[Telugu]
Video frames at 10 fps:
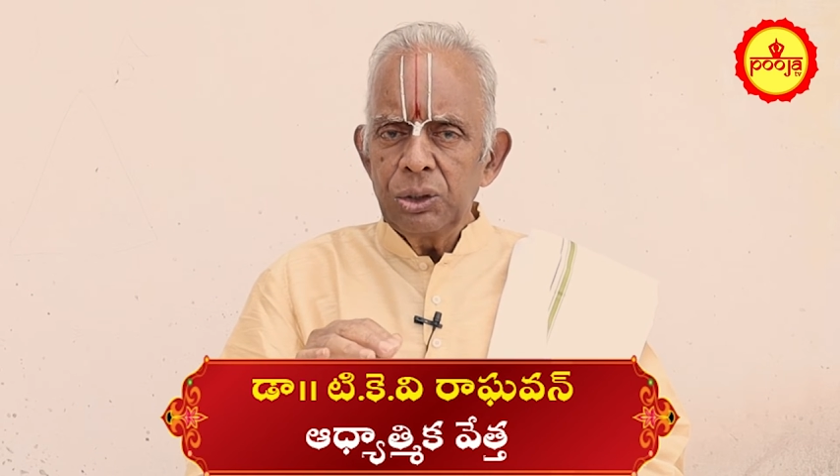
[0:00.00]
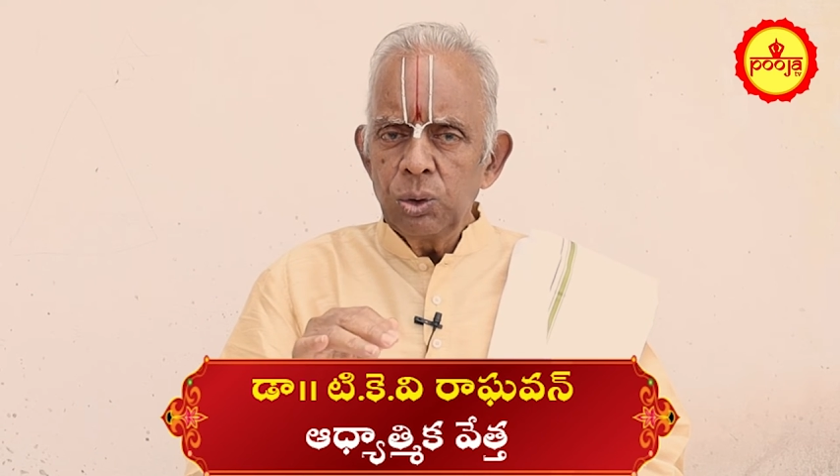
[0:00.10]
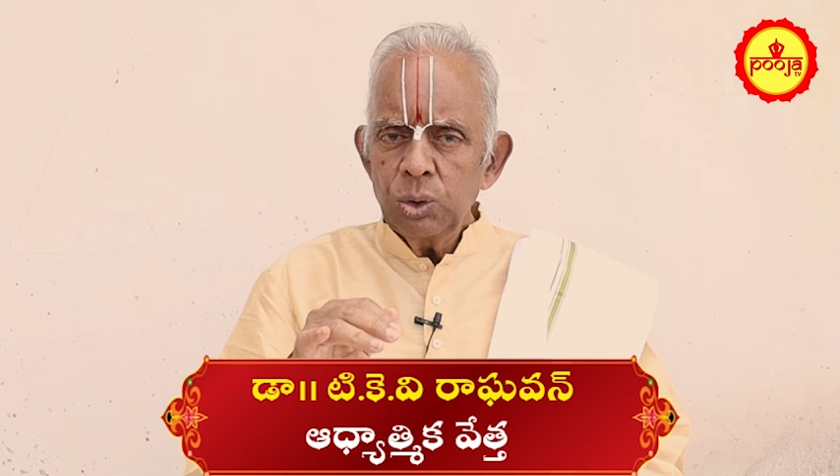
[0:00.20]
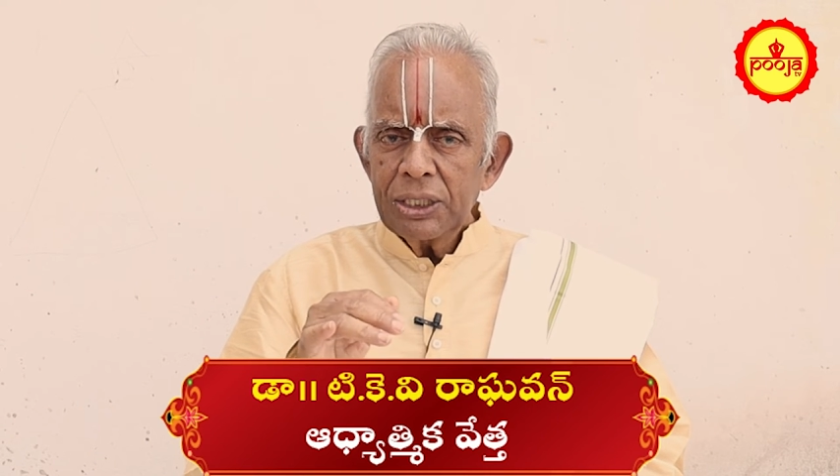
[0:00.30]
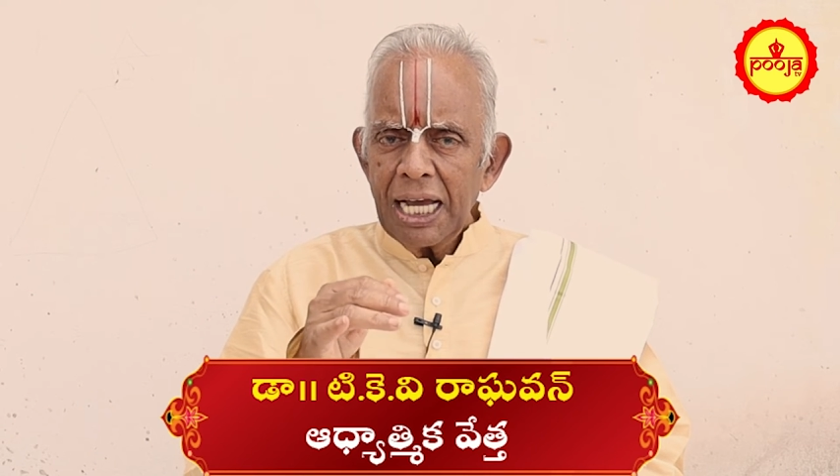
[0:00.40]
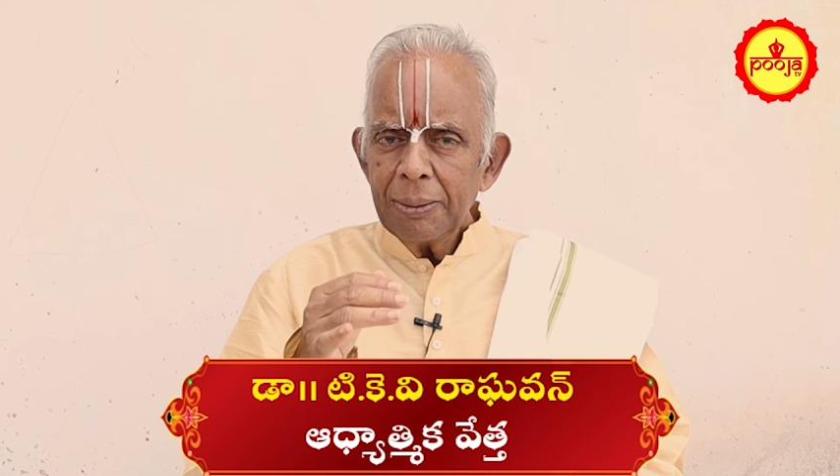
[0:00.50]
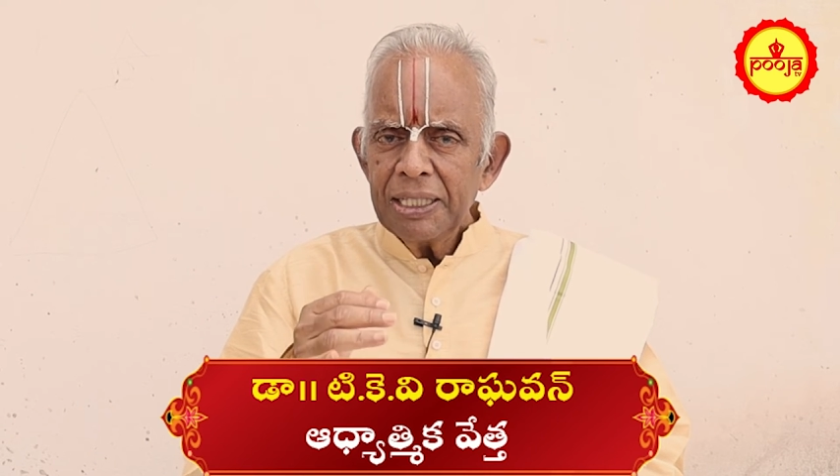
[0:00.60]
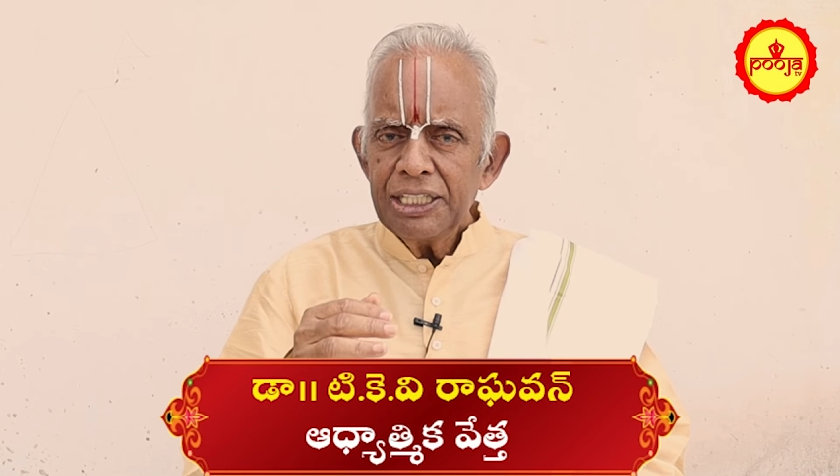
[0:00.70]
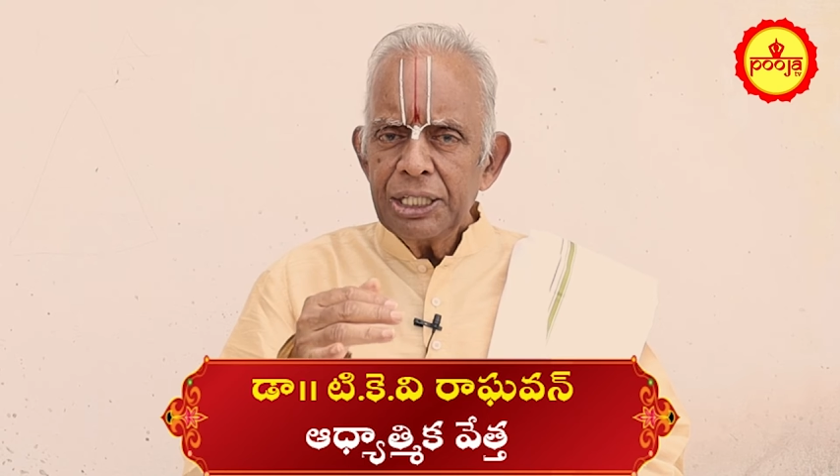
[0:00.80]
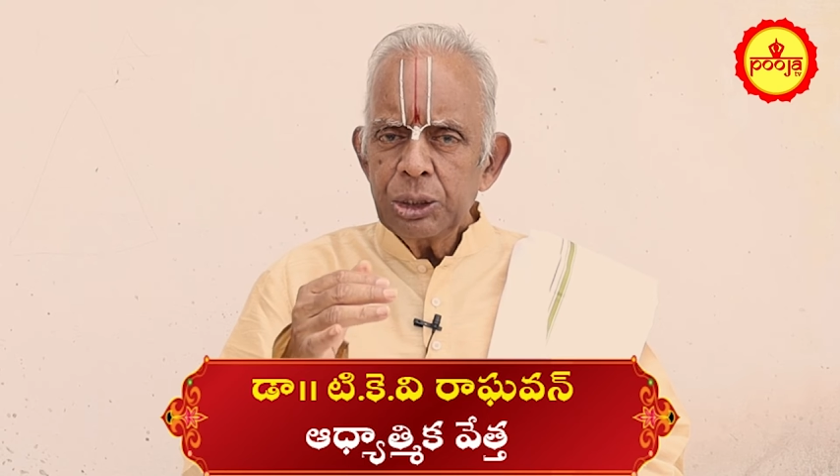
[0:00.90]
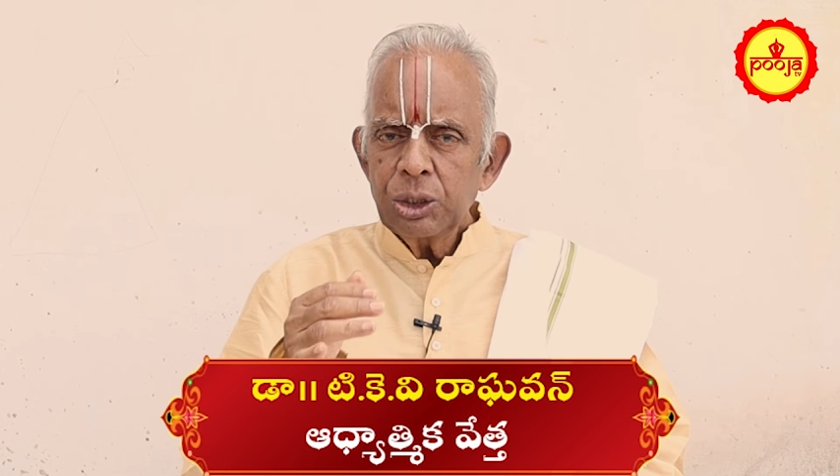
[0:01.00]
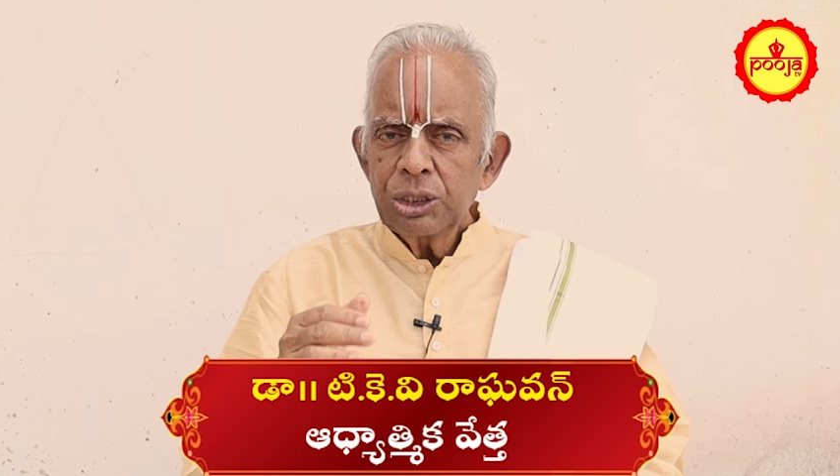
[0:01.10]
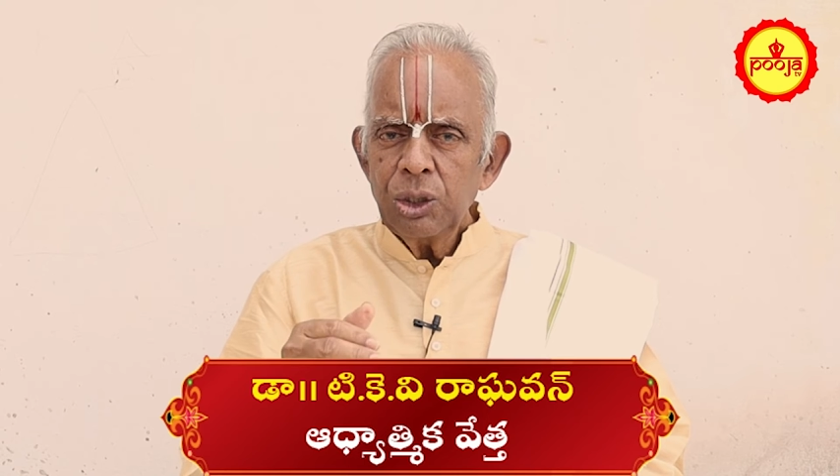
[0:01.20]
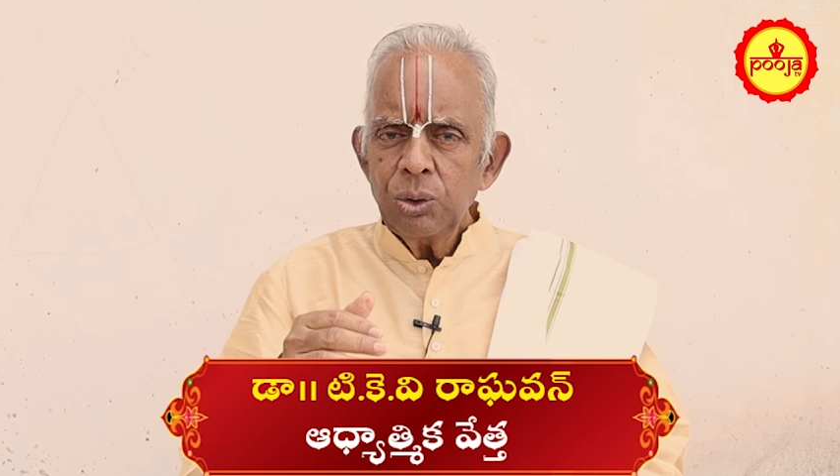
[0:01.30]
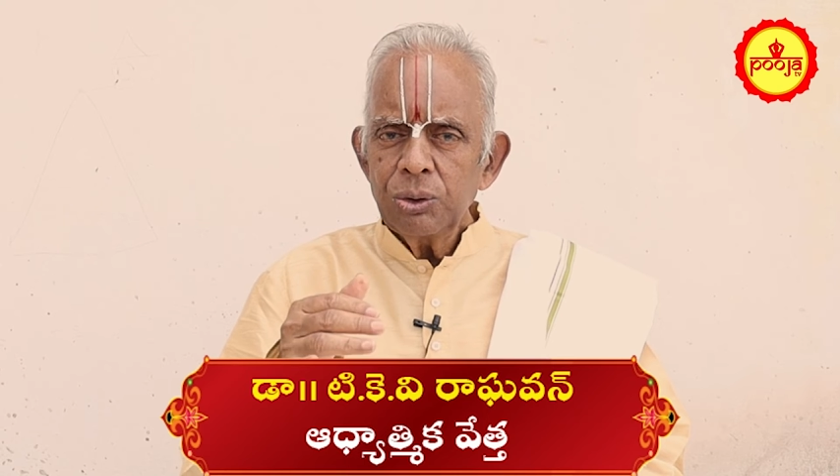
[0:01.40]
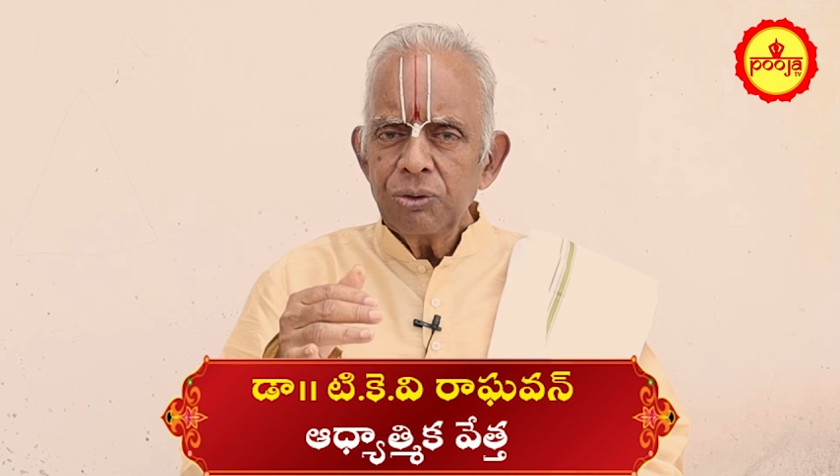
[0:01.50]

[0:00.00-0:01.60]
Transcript: నూట యాభై రెండు వందలు